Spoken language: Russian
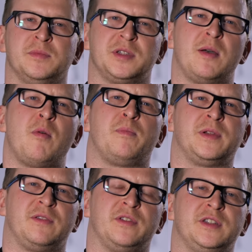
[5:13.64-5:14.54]
тем самым
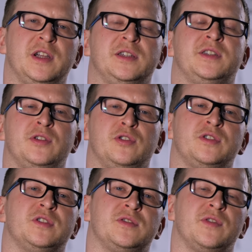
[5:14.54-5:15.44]
подтвердили
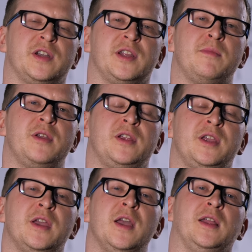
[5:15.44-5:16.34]
серьезность своих
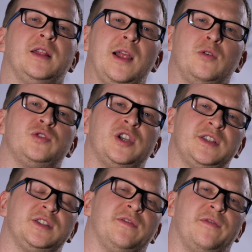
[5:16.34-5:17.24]
намерений для
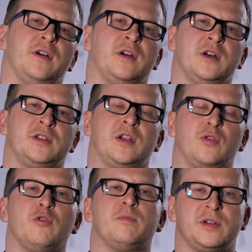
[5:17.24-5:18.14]
участия в э,
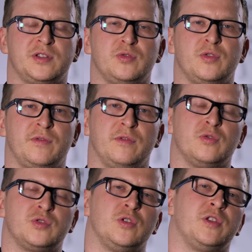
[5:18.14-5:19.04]
торговой процедуре, в
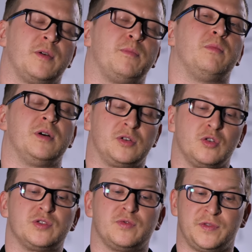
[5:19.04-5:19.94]
аукционах по
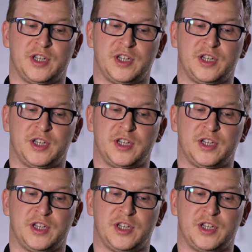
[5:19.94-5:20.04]
банкротству в